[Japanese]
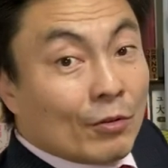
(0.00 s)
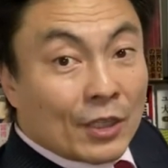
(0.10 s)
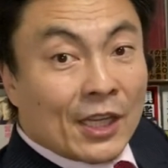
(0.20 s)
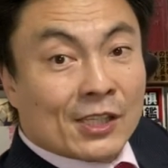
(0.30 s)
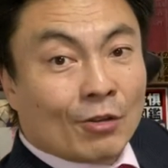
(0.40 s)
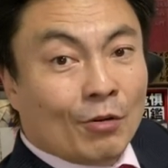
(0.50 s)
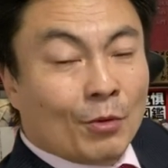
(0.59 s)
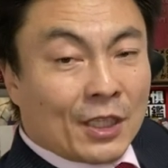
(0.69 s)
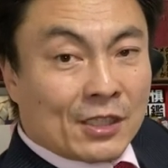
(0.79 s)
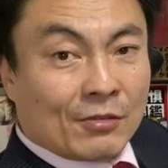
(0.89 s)
テストを
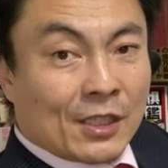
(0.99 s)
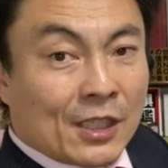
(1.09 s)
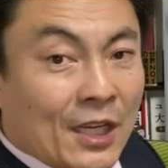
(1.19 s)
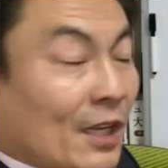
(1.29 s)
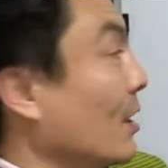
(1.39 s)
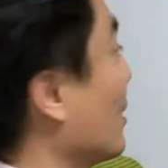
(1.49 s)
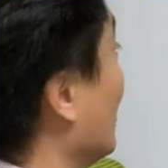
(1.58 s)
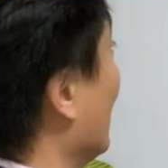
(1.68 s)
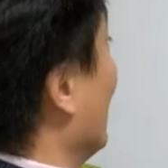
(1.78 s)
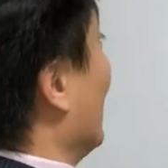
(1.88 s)
思い出してください。
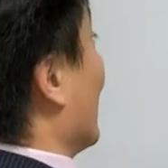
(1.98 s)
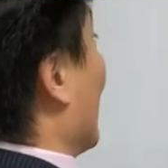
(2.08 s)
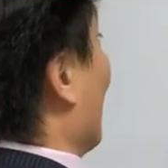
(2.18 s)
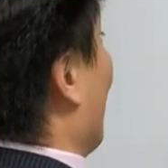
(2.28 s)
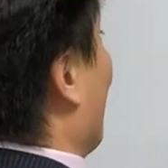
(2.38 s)
例え